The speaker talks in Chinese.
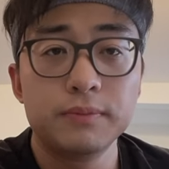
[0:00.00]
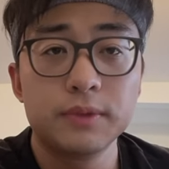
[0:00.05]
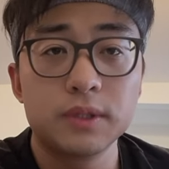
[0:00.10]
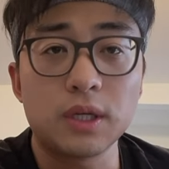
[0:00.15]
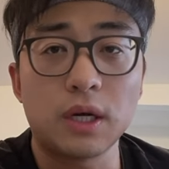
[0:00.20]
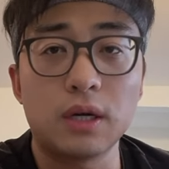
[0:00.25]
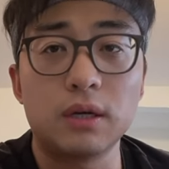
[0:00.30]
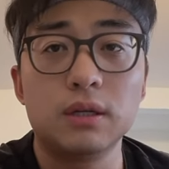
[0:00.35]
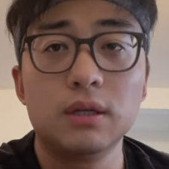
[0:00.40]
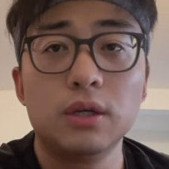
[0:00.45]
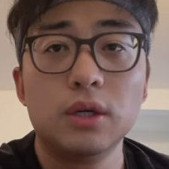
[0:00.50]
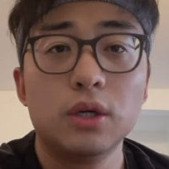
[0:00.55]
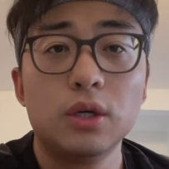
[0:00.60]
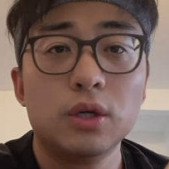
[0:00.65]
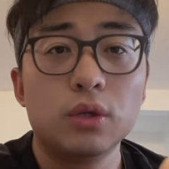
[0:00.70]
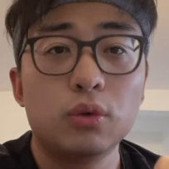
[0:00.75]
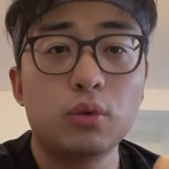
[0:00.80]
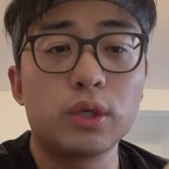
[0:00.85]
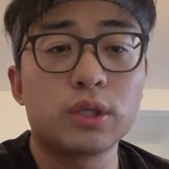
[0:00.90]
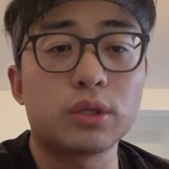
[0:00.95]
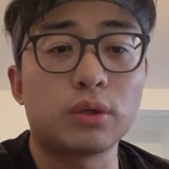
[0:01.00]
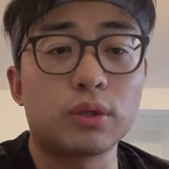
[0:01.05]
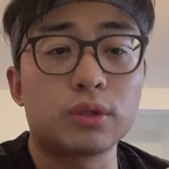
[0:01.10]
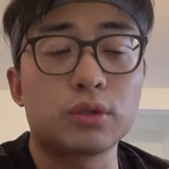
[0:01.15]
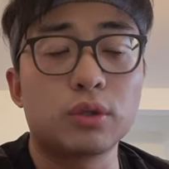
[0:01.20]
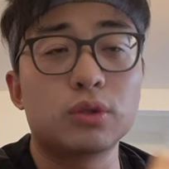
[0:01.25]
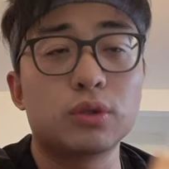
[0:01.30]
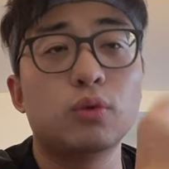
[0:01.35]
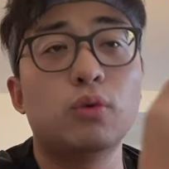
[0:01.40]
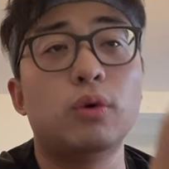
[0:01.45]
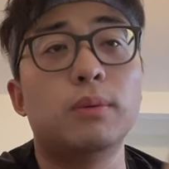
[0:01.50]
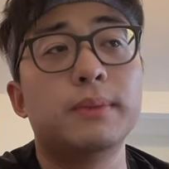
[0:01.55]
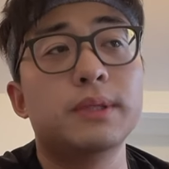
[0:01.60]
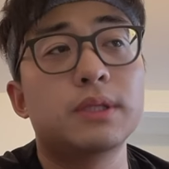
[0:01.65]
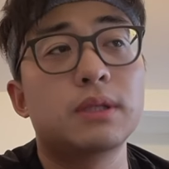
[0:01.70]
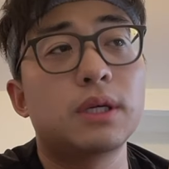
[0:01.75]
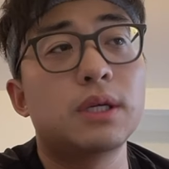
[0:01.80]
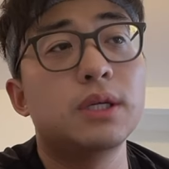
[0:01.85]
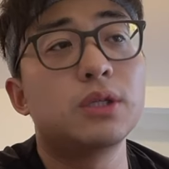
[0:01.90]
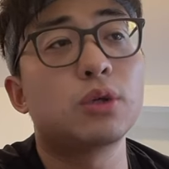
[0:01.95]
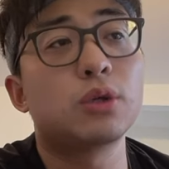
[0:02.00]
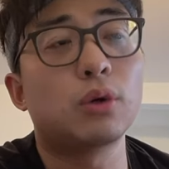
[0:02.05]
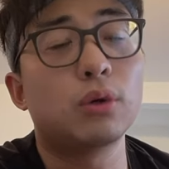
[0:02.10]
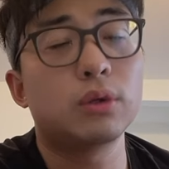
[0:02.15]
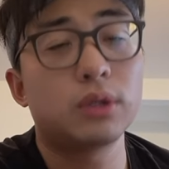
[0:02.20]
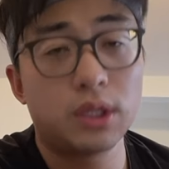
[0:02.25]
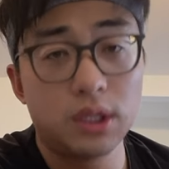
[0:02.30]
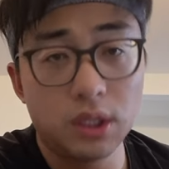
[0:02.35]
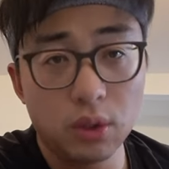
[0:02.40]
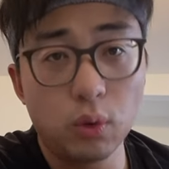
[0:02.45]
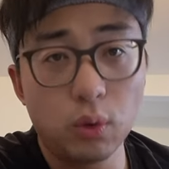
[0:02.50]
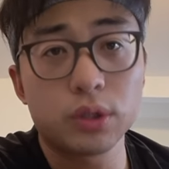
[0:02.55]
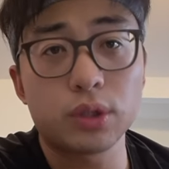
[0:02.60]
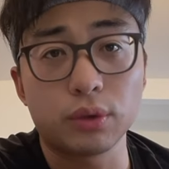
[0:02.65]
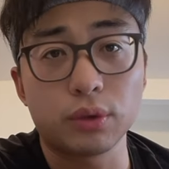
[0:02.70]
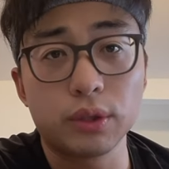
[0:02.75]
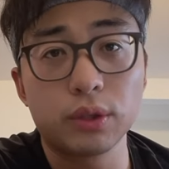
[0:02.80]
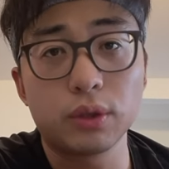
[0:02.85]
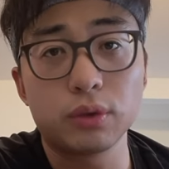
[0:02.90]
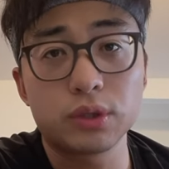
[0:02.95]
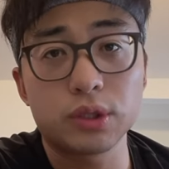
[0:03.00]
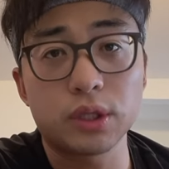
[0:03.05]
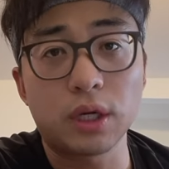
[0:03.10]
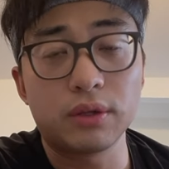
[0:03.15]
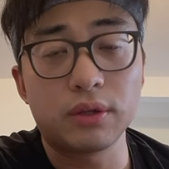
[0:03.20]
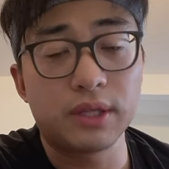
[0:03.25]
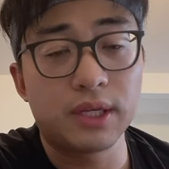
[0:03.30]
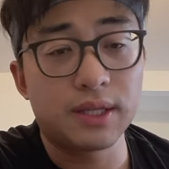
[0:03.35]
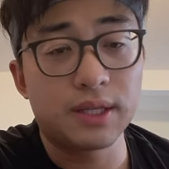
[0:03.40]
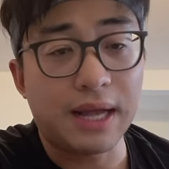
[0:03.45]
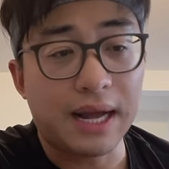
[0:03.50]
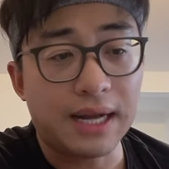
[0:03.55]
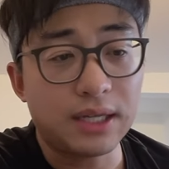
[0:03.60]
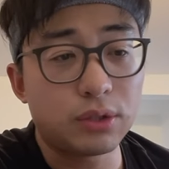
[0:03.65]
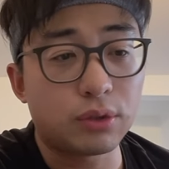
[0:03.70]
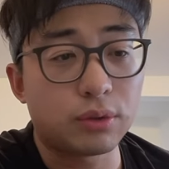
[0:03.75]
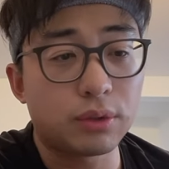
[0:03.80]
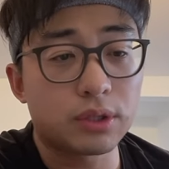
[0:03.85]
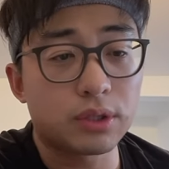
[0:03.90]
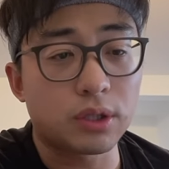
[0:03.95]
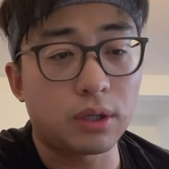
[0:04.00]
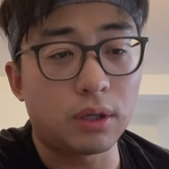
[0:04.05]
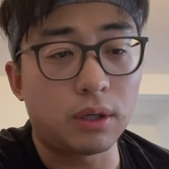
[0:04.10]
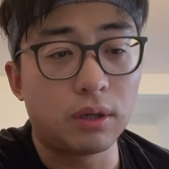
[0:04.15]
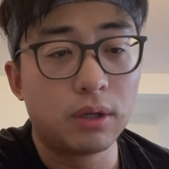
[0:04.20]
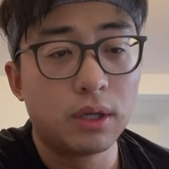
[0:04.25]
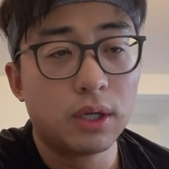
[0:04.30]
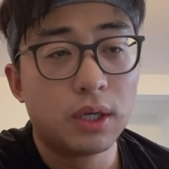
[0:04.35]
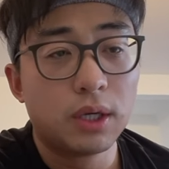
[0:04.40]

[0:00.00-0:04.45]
让对手的时候，就我们踢球踢过球的都知道，你拿球的时候，